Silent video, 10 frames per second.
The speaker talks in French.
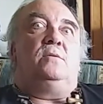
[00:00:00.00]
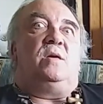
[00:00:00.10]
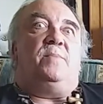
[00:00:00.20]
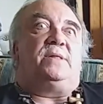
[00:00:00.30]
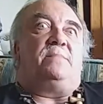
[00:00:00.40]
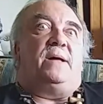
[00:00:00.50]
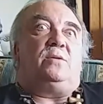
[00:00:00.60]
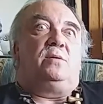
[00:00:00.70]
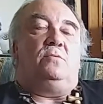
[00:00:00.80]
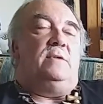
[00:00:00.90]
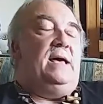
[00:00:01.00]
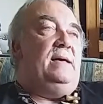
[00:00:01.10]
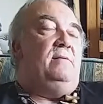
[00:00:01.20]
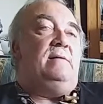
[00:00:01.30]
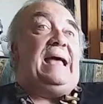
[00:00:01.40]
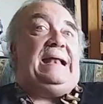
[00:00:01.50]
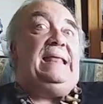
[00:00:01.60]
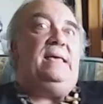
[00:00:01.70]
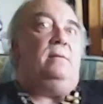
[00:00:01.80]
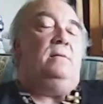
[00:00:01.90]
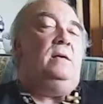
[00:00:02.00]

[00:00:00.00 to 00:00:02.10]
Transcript: j'ai pas cette prétention-là, la clé,